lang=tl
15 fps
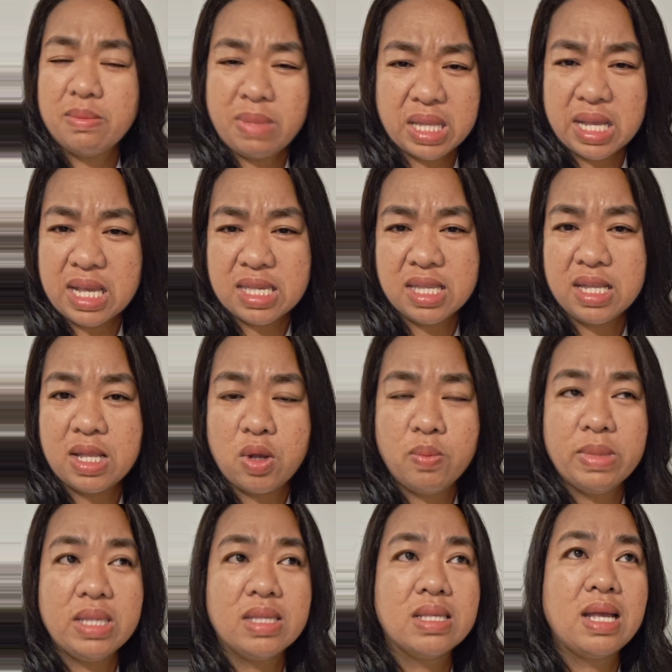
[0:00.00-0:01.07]
matigas din ako
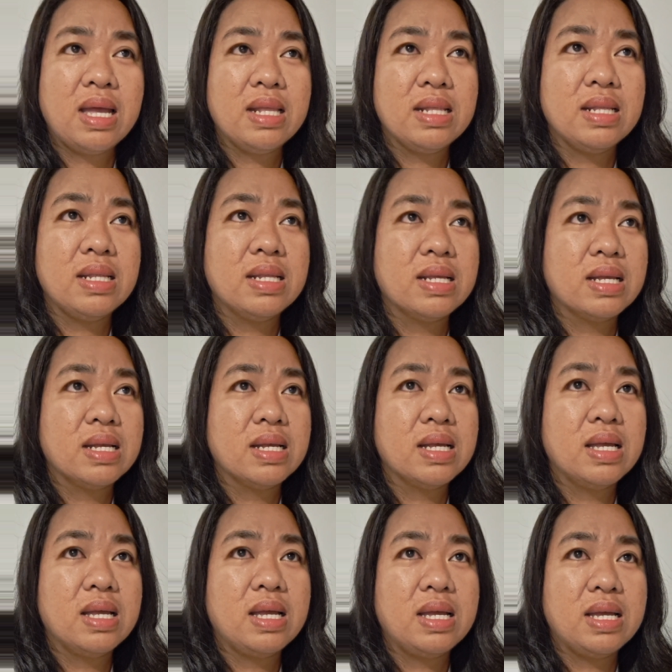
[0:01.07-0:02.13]
minsan
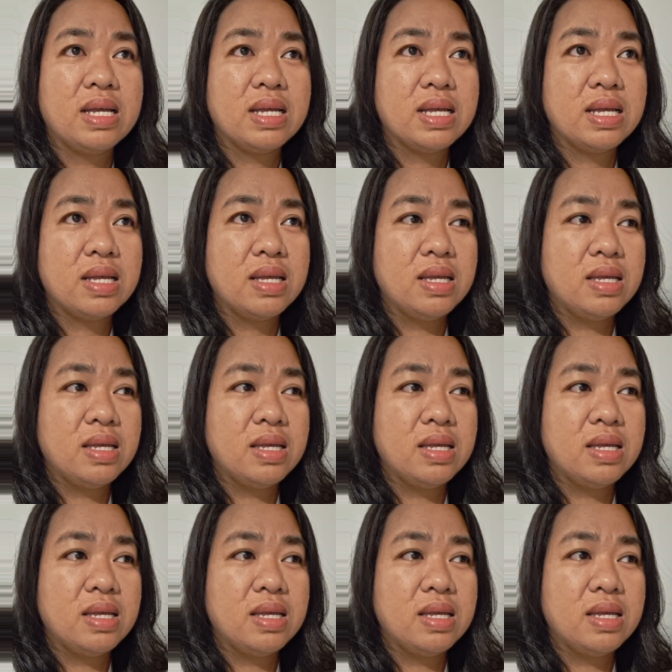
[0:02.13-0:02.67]
uh,